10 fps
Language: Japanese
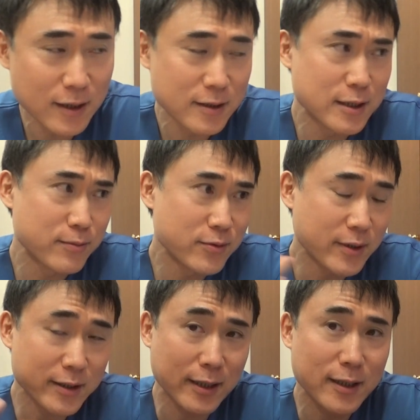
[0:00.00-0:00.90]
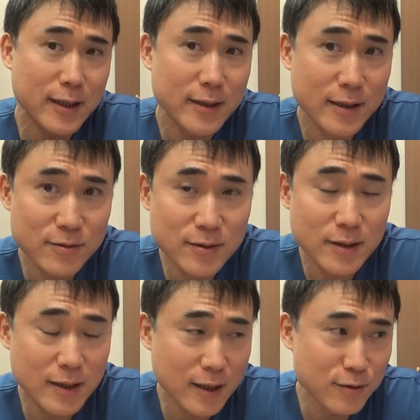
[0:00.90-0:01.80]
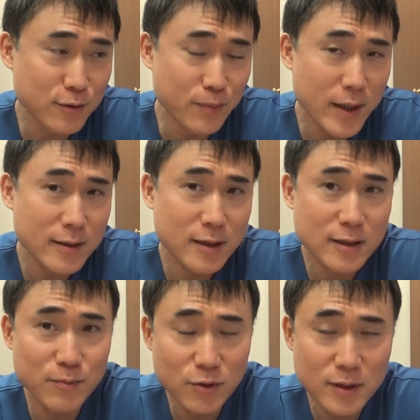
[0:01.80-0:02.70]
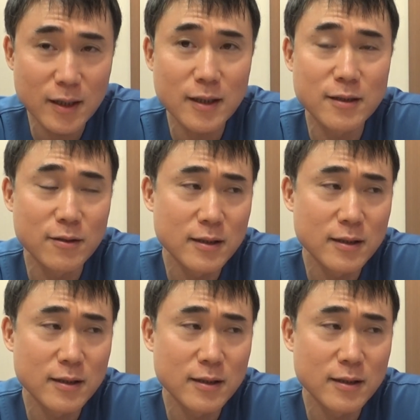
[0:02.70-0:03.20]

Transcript: 自分が叩かれるっていう免疫持ってない